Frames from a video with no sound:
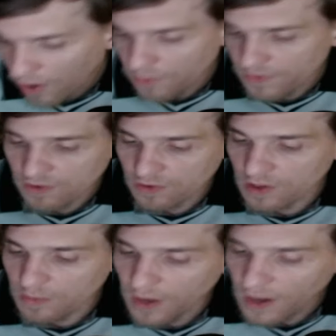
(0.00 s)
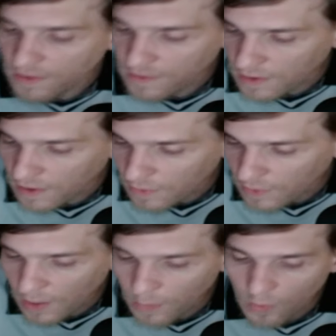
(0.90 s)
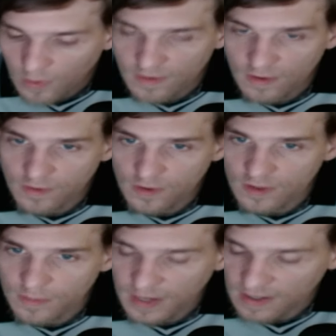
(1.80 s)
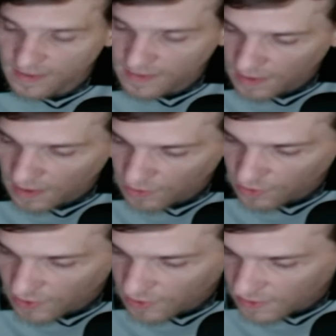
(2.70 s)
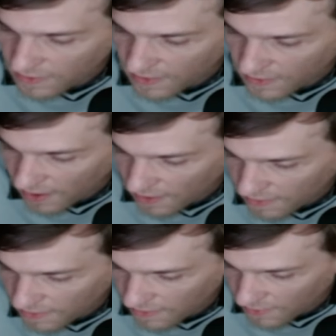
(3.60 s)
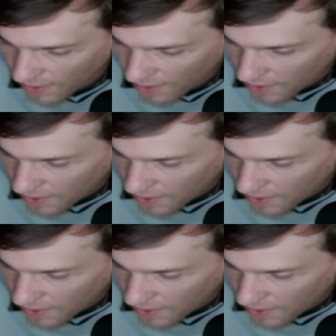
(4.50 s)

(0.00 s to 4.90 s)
là, on revient sur la base. Euh, ouais, bon, les enfants, au départ, ils étaient joyeux, etc. Ça, c'est vrai.